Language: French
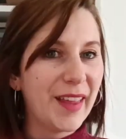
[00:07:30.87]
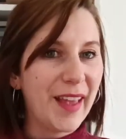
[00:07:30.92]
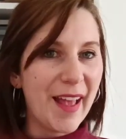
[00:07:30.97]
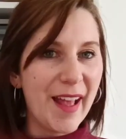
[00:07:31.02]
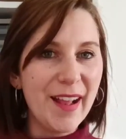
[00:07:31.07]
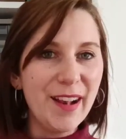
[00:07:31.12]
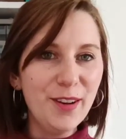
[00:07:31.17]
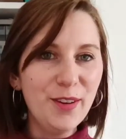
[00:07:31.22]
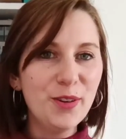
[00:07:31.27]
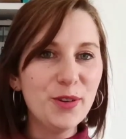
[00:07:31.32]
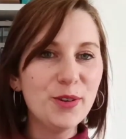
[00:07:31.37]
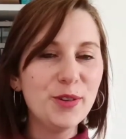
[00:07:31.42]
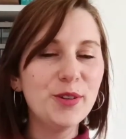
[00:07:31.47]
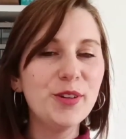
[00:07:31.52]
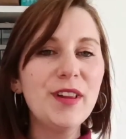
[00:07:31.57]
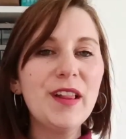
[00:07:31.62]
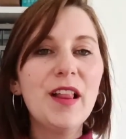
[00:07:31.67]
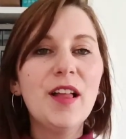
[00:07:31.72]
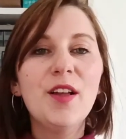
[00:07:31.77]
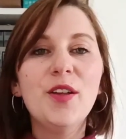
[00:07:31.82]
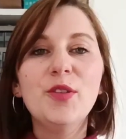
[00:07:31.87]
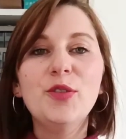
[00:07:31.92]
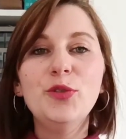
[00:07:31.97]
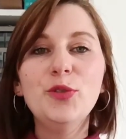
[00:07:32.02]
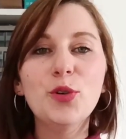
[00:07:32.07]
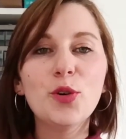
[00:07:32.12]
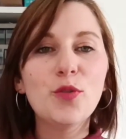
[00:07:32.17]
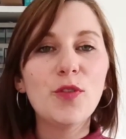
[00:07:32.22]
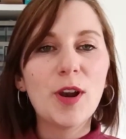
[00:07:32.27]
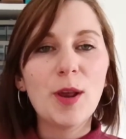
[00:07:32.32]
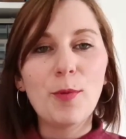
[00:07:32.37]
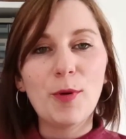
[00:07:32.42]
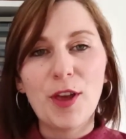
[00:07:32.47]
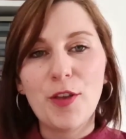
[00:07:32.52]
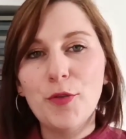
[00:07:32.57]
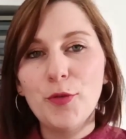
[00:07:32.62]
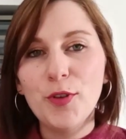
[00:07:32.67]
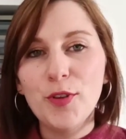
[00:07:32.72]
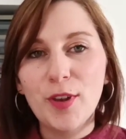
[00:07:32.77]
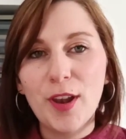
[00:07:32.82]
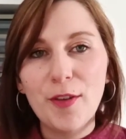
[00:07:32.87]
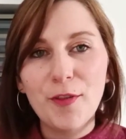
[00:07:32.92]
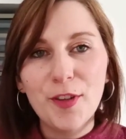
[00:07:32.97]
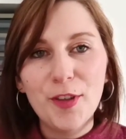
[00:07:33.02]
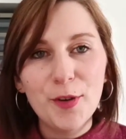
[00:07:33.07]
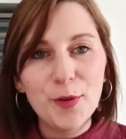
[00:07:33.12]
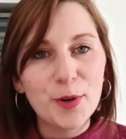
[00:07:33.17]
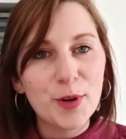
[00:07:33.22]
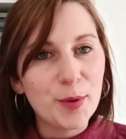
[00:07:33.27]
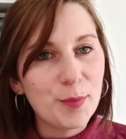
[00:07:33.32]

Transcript: Hello Nous revoilà pour la suite de la vidéo,